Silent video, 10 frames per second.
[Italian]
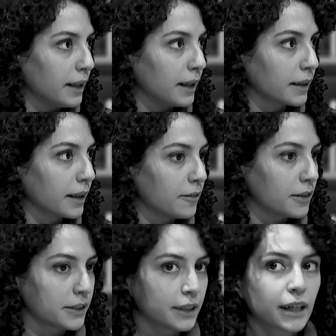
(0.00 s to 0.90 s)
anche la
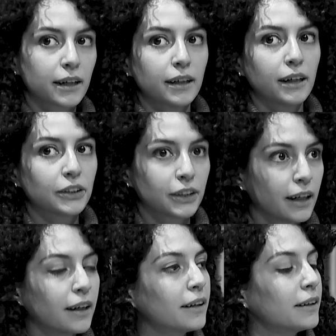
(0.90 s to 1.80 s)
versione cartacea.
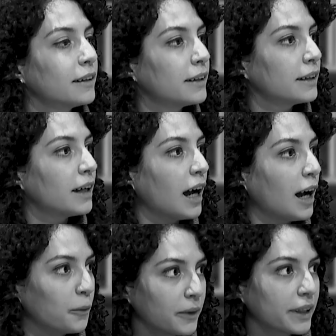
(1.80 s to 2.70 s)
Editore AUG.
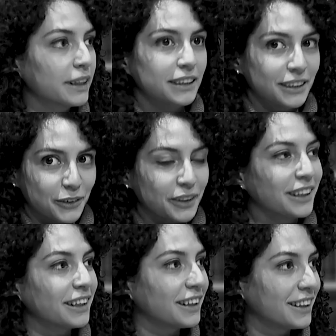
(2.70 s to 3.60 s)
AUG Edizioni.